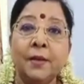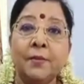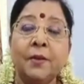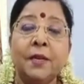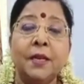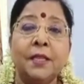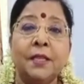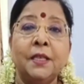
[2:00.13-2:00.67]

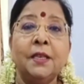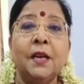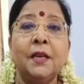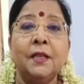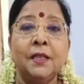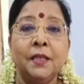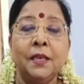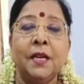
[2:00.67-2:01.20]
வழிமுறை இது
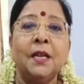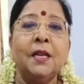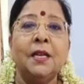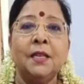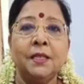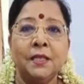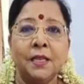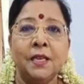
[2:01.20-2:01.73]
அது இதானா
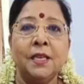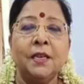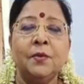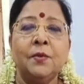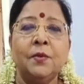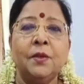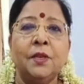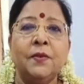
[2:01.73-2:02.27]
நீங்கள்
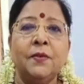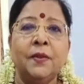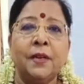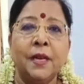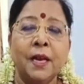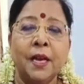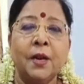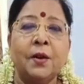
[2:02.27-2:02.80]
செய்யக்கூடிய
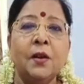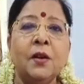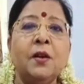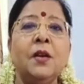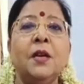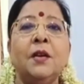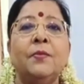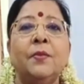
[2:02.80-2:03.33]
நேரம்
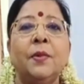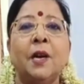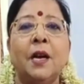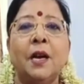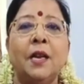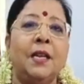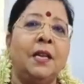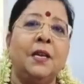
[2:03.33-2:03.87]

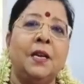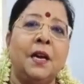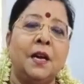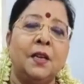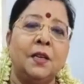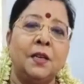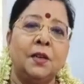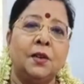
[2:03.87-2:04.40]
காலையில்
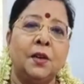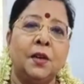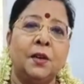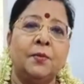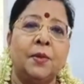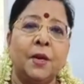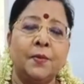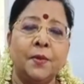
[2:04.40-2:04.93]
நாலரை டு ஆறு
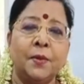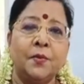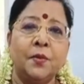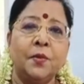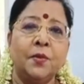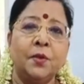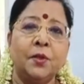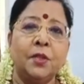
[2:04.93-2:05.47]
பிரம்ம
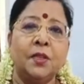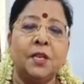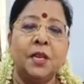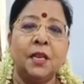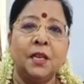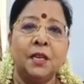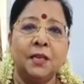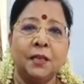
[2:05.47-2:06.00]

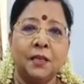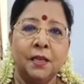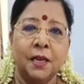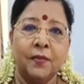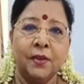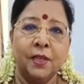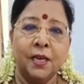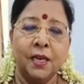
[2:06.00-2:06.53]
முகூர்த்தத்தில்
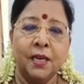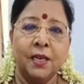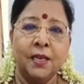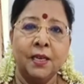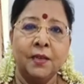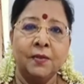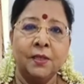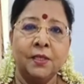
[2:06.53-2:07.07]

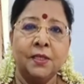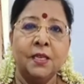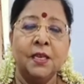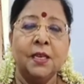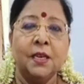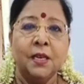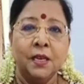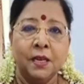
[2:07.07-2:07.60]
நவதானியங்களை வச்சு
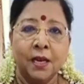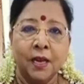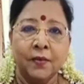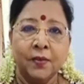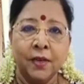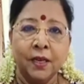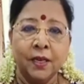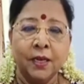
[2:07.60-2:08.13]
நவ
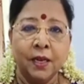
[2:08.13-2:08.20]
